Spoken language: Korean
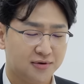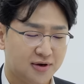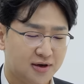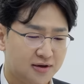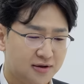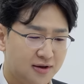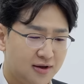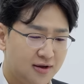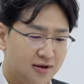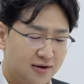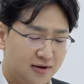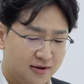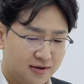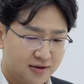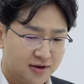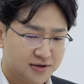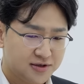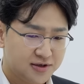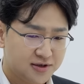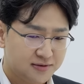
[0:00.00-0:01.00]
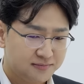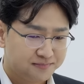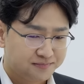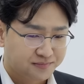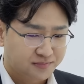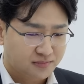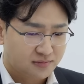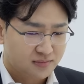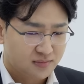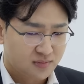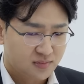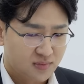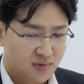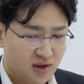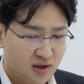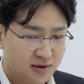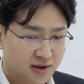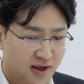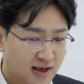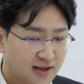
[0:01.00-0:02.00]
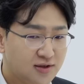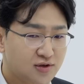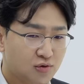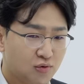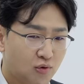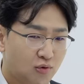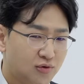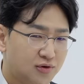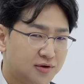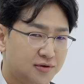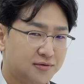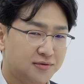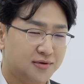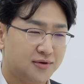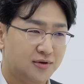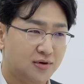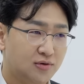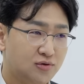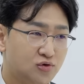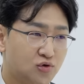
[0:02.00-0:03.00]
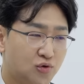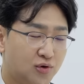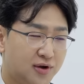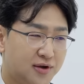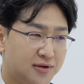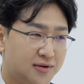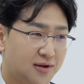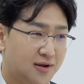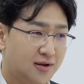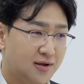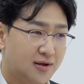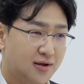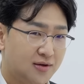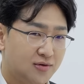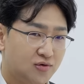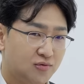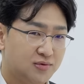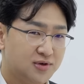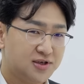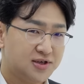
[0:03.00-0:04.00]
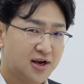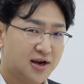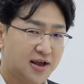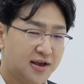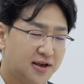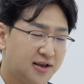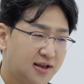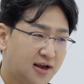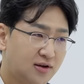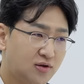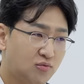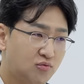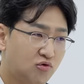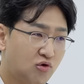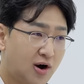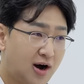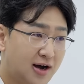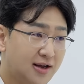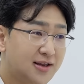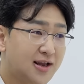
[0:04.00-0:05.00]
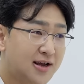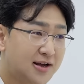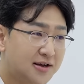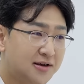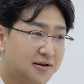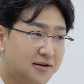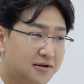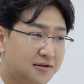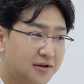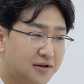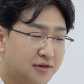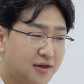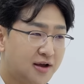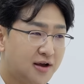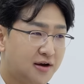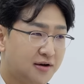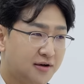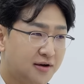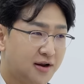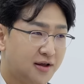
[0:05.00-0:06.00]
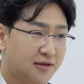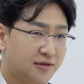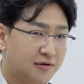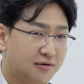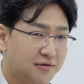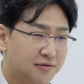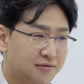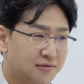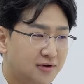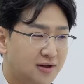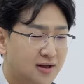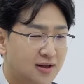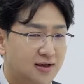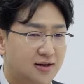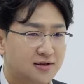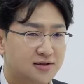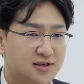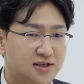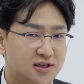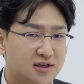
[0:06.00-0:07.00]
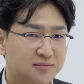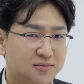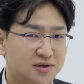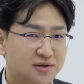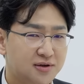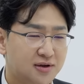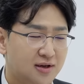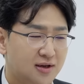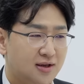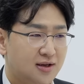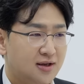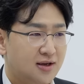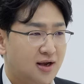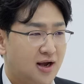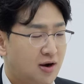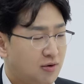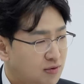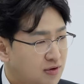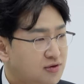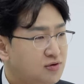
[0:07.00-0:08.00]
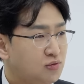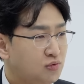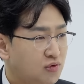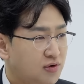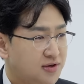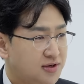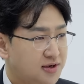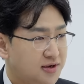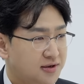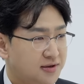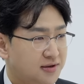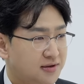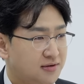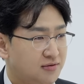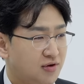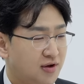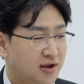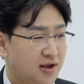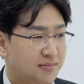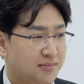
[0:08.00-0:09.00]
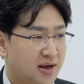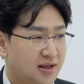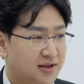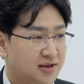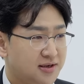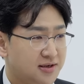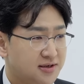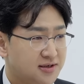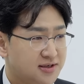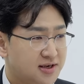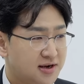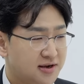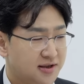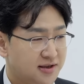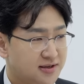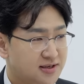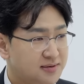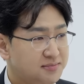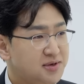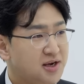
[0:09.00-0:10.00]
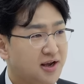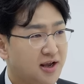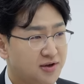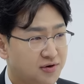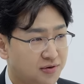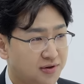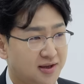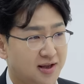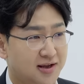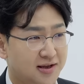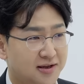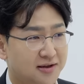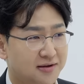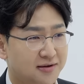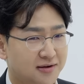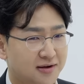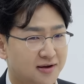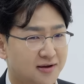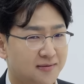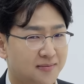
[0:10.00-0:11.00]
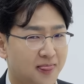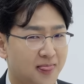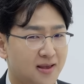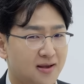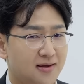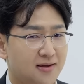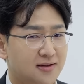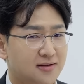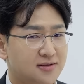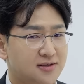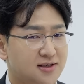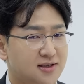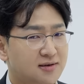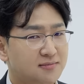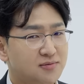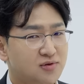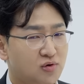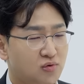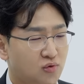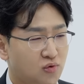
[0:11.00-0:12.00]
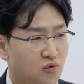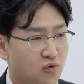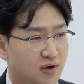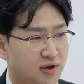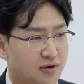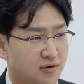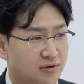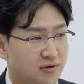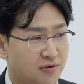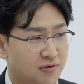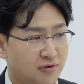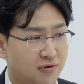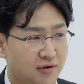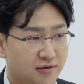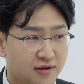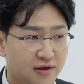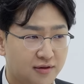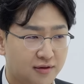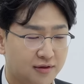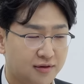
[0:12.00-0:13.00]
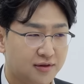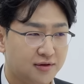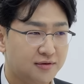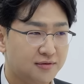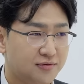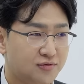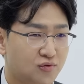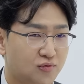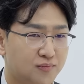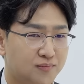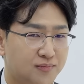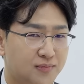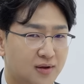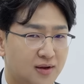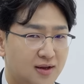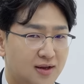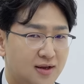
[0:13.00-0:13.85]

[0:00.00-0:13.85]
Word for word: 음. 그러니까 사실 개인적으로는 연초에 음. 좀 시장의 기대가 너무 과하다는 음. 생각을 해서 네. 지금은 아 어느 정도 이제 되게 많이 시장이 침착해졌다. 그러니까 음. 지금 정도의 어떤 컨센서스 좀 음.